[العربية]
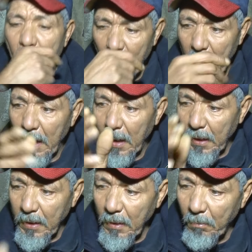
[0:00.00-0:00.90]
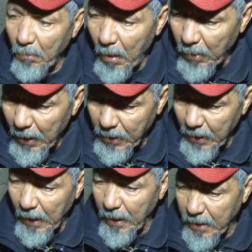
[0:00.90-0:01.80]
ما ما
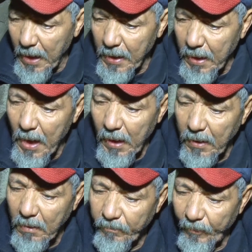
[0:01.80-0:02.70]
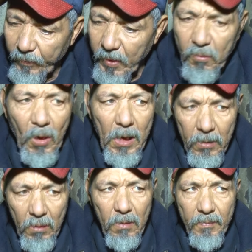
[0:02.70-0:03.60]
بعثك حد قاعد تولي
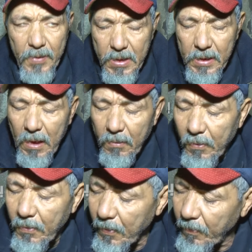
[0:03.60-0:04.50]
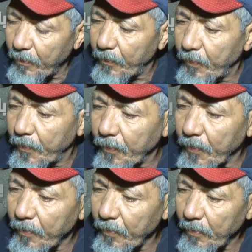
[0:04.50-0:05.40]
تطلب السيجار
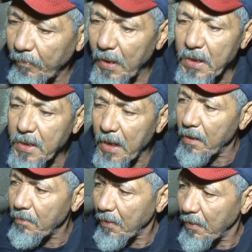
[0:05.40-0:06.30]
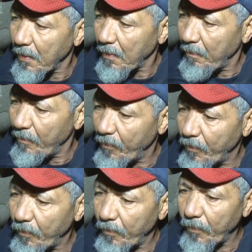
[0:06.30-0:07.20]
باش تكي هاي
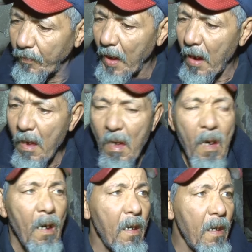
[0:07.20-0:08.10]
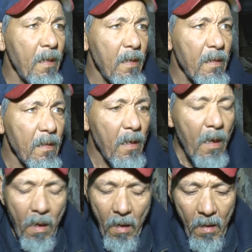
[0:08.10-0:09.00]
ضدك روحك ها هاي
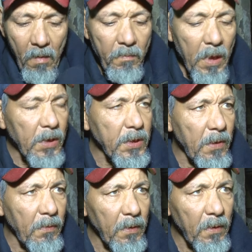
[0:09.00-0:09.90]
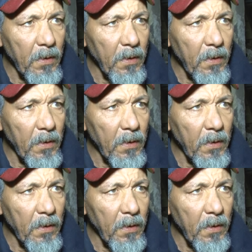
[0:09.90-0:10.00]
ضدك روحك اما شنو